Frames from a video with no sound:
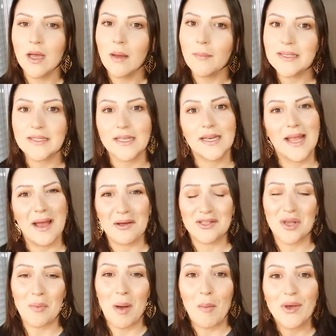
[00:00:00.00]
Pensei, né, ó, é
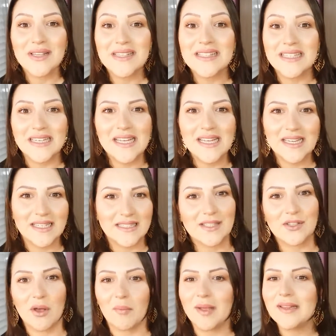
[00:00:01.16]
só uma amostrinha, tem
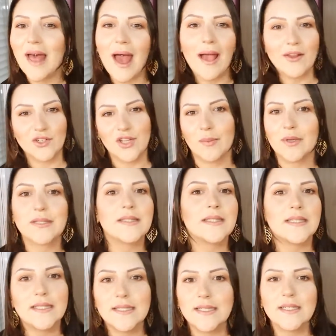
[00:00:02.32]
só metade da
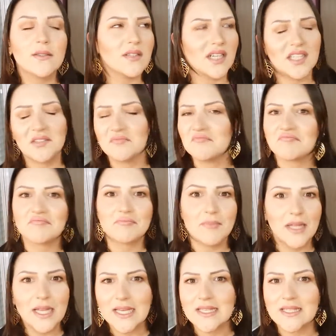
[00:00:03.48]
amostrinha dentro, né,
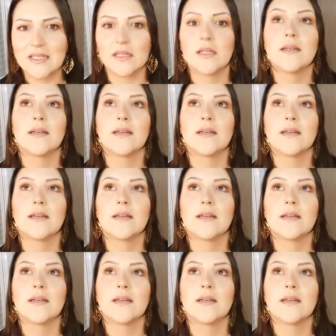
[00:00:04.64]
beleza.